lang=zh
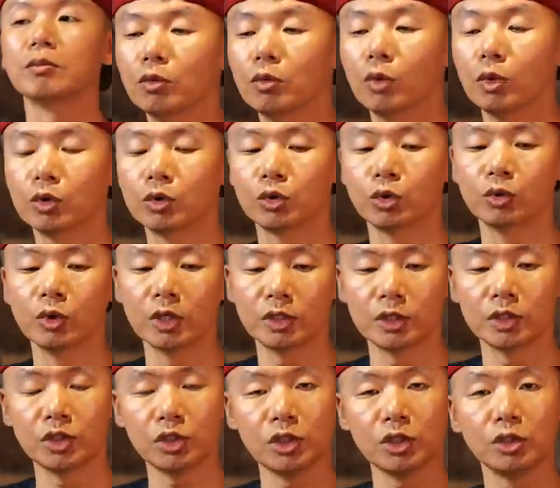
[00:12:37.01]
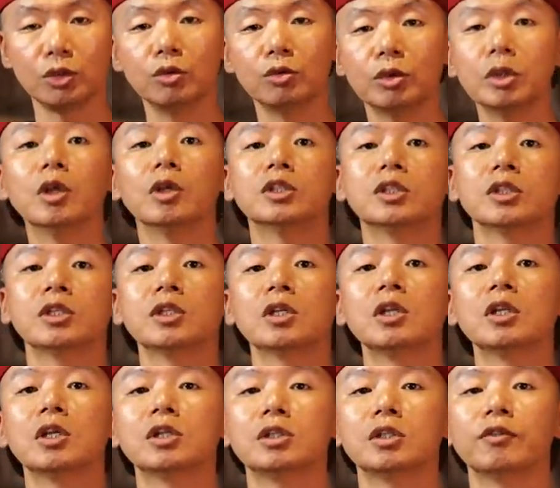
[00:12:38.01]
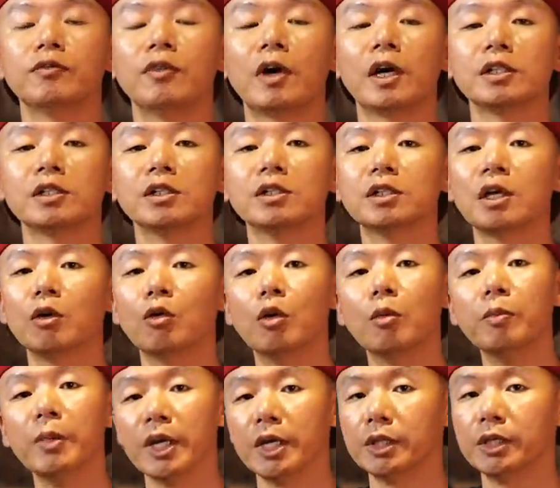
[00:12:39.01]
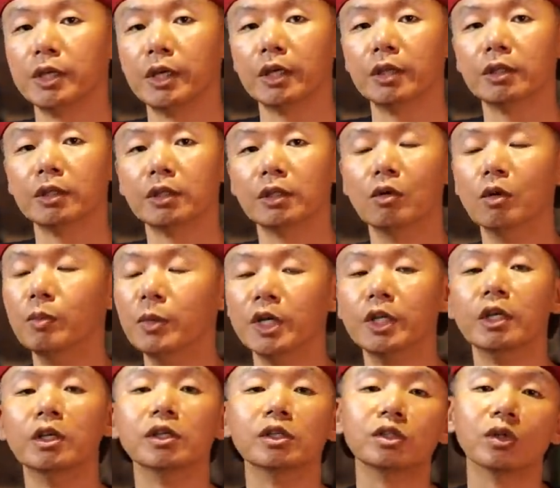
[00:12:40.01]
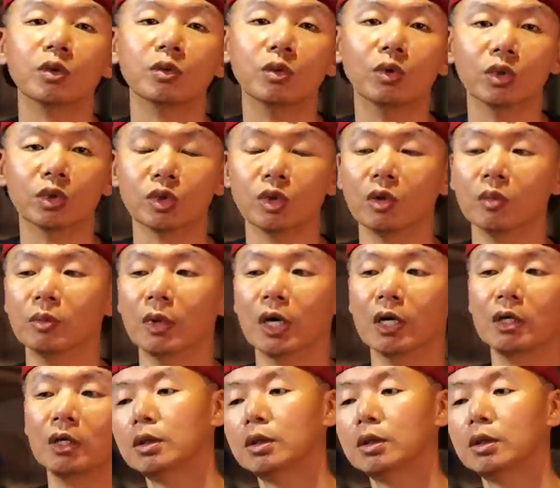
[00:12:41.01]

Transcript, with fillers: 我除了是记录，因为这真的是发生在我每天我每天的生活中嘛。